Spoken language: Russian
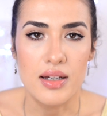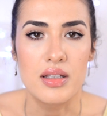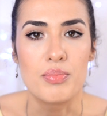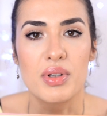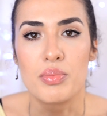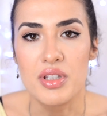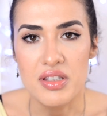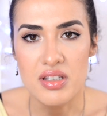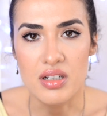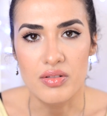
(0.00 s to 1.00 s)
они
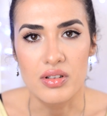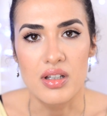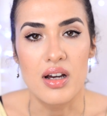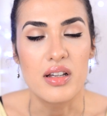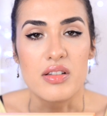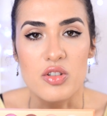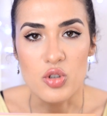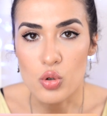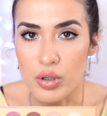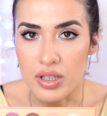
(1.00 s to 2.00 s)
пигментированные, они
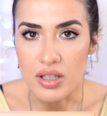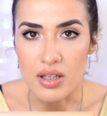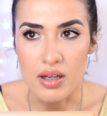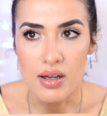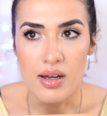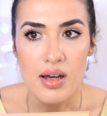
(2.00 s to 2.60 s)
стойкие,